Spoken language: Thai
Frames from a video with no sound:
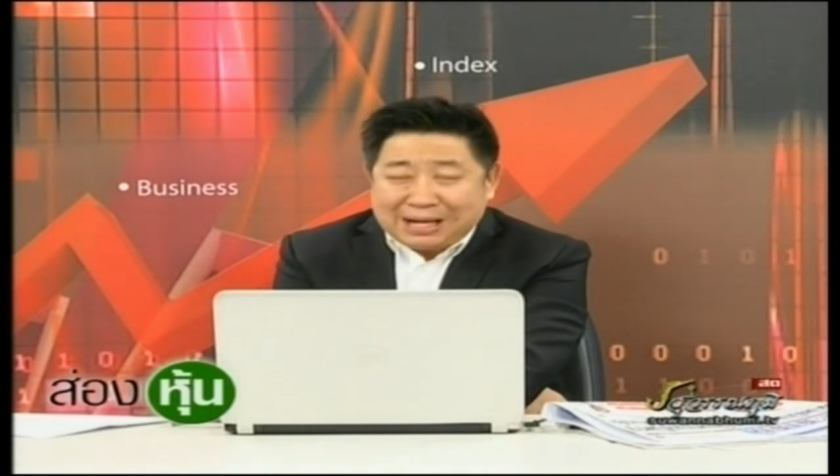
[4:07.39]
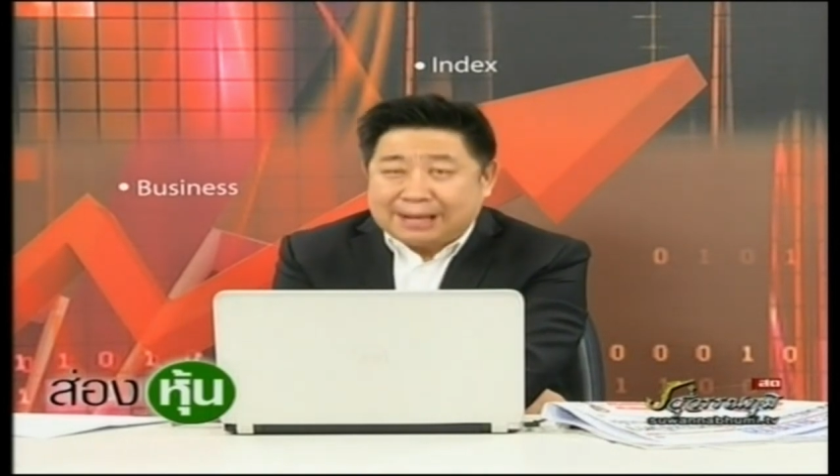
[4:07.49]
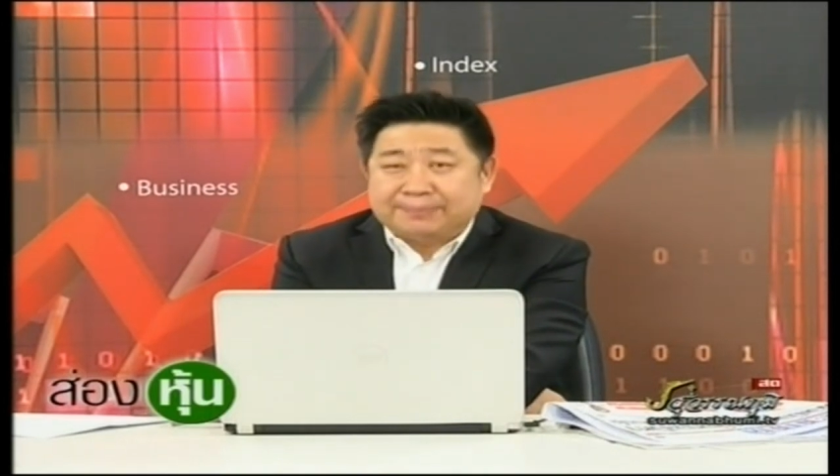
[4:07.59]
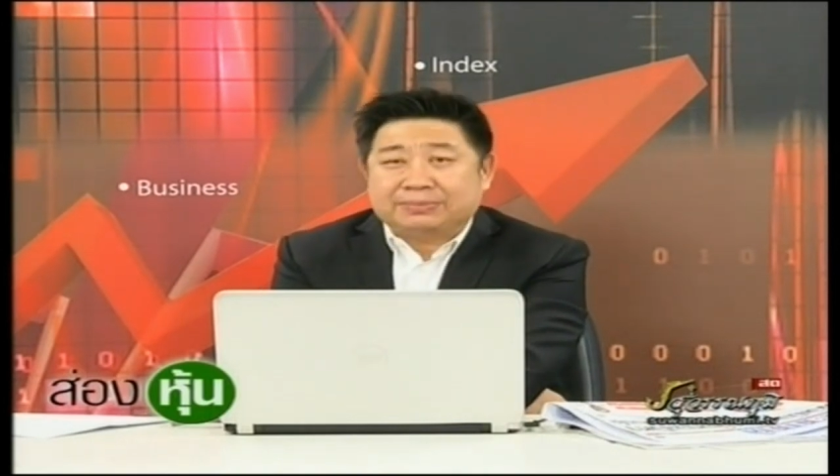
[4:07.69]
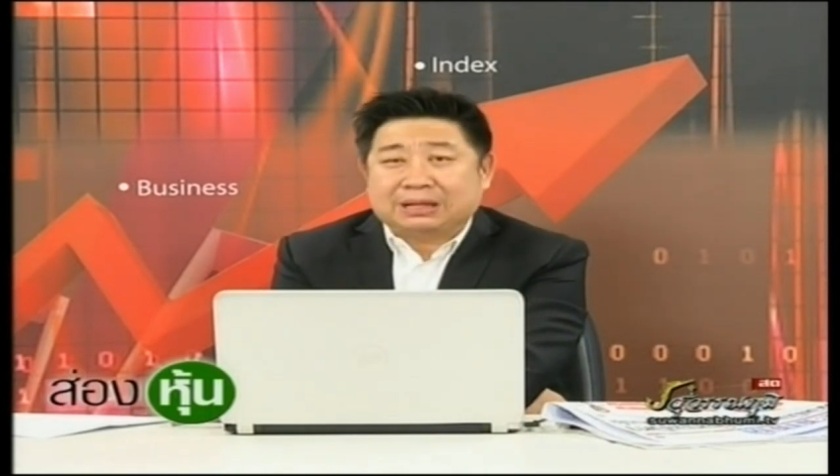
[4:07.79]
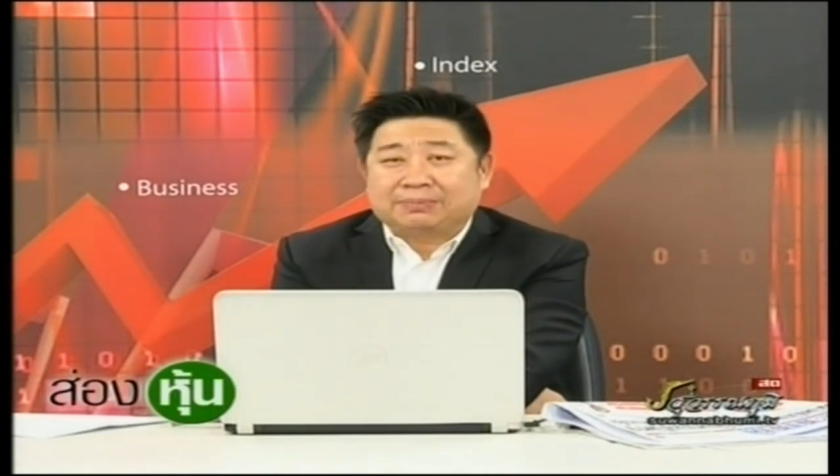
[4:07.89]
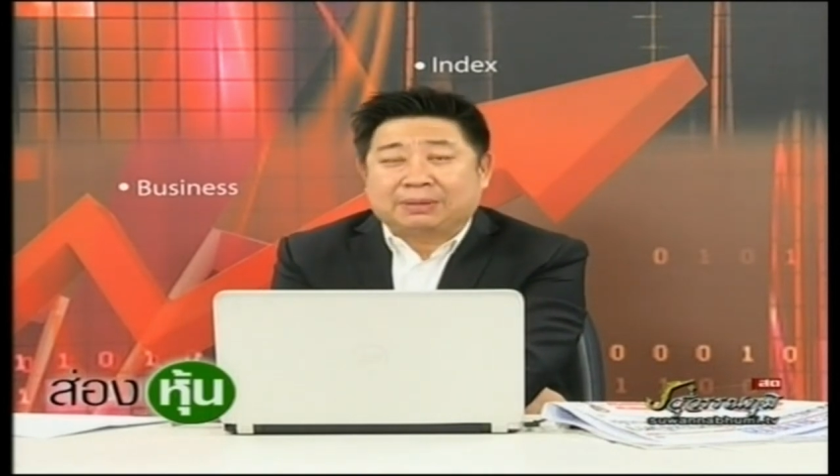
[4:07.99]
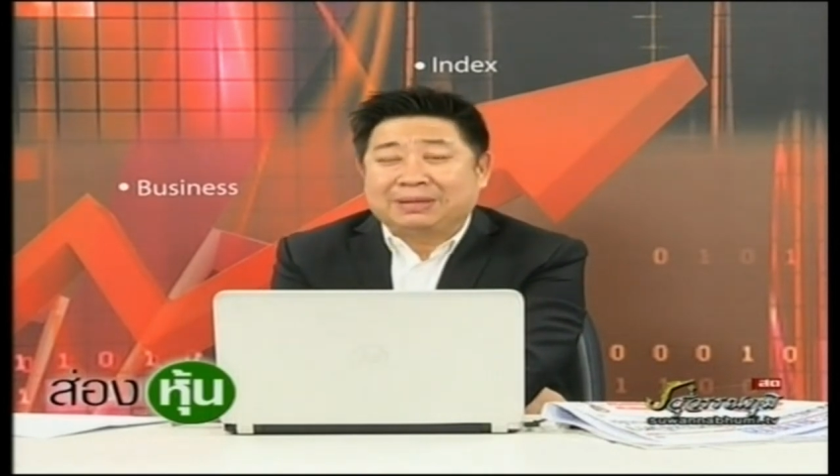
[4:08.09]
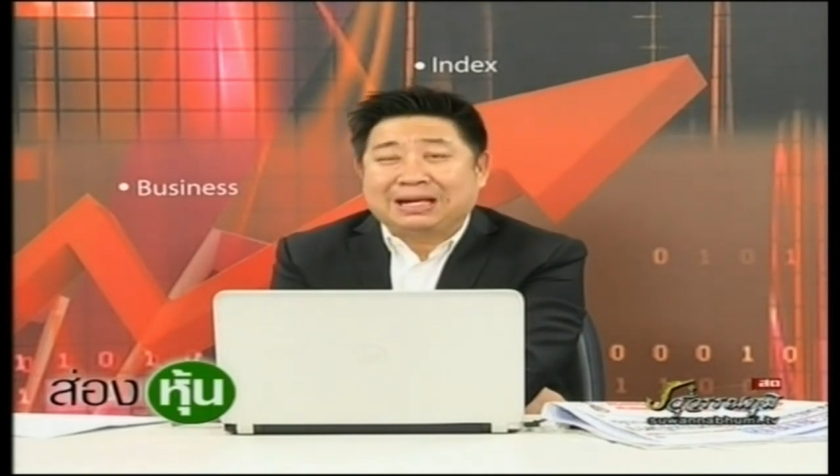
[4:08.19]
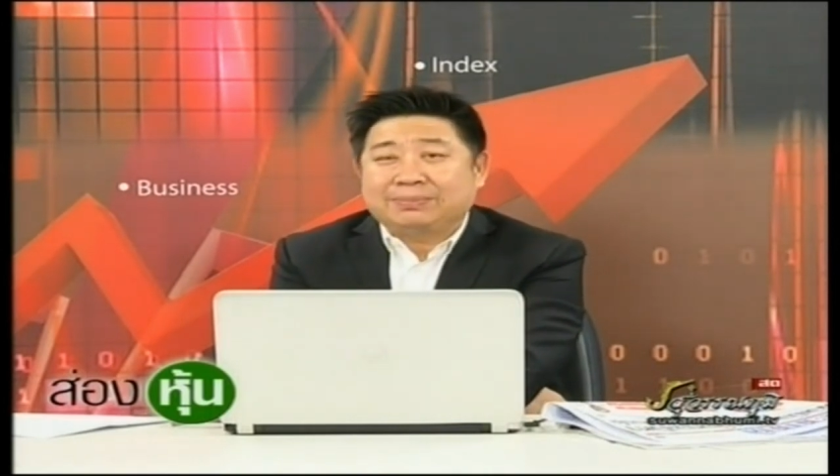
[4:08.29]
บเนี้ย
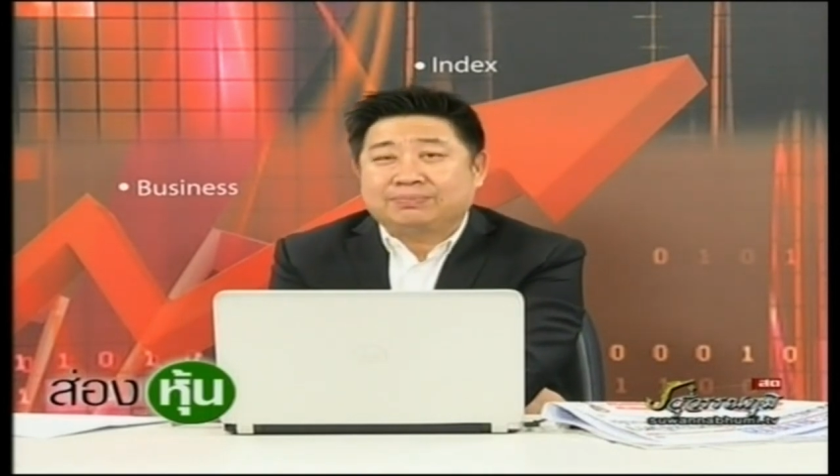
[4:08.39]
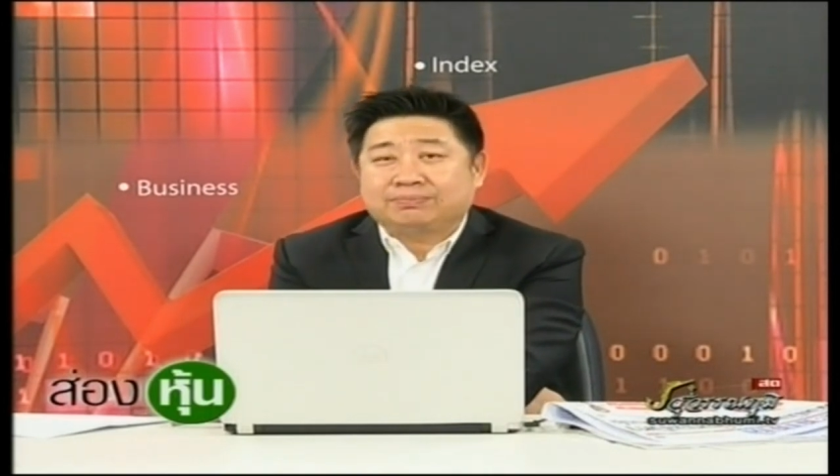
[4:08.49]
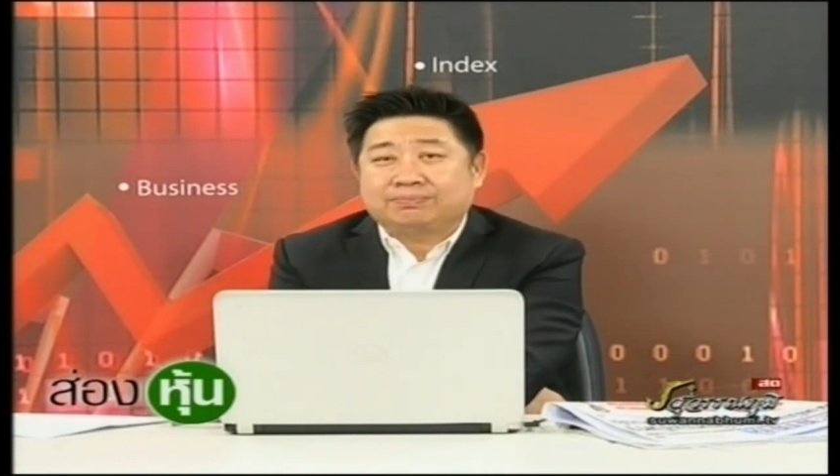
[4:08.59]
มันไม่ได้